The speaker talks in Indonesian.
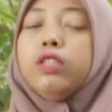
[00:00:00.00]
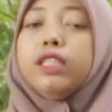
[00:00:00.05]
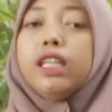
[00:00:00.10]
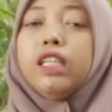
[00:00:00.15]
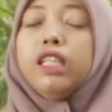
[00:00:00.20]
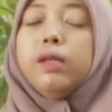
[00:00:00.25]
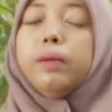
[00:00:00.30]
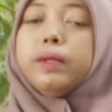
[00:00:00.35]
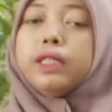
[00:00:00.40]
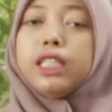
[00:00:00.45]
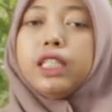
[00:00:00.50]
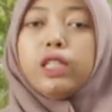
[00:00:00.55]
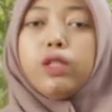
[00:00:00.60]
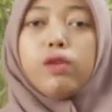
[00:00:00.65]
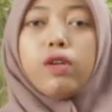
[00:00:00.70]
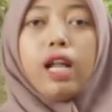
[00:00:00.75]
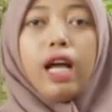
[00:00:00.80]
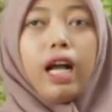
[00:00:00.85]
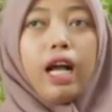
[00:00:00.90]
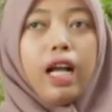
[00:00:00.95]
jadi bisa
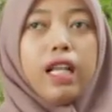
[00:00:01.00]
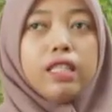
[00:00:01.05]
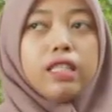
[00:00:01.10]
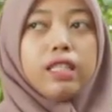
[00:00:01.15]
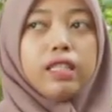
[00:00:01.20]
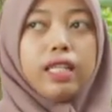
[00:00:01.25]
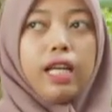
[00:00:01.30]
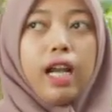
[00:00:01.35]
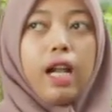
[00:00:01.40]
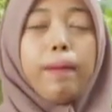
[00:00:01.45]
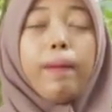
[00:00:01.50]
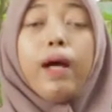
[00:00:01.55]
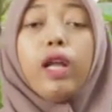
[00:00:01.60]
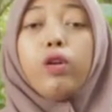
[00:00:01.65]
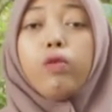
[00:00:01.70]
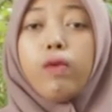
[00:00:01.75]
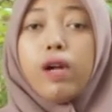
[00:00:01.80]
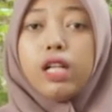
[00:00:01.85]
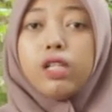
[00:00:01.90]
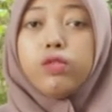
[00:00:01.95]
digunakan secara
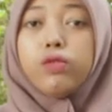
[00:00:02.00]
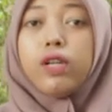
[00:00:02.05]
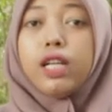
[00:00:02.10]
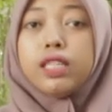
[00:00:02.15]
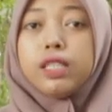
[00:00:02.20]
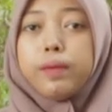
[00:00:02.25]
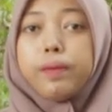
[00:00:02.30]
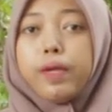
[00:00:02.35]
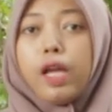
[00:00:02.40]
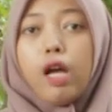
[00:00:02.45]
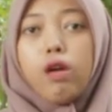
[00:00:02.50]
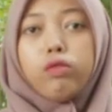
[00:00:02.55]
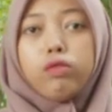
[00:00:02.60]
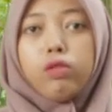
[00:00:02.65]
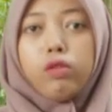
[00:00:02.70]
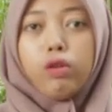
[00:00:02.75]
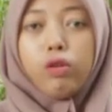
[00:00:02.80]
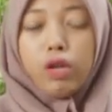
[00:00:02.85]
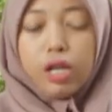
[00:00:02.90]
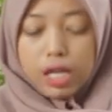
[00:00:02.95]
manual juga semi
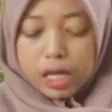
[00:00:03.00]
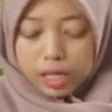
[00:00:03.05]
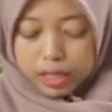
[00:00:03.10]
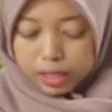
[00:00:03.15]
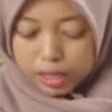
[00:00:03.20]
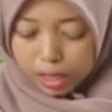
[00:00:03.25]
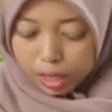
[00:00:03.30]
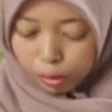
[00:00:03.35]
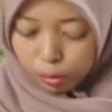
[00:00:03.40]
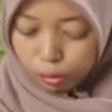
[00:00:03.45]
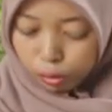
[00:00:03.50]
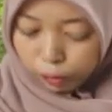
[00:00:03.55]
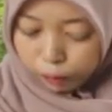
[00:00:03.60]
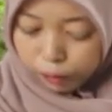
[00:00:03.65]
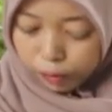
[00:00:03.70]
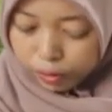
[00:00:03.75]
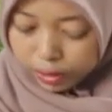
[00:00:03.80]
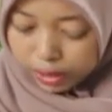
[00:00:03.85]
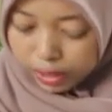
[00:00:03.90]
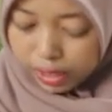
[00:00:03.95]
auto. Jadi untuk
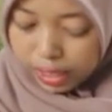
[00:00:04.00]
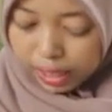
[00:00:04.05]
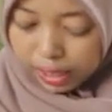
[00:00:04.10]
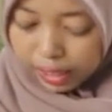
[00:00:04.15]
fungsi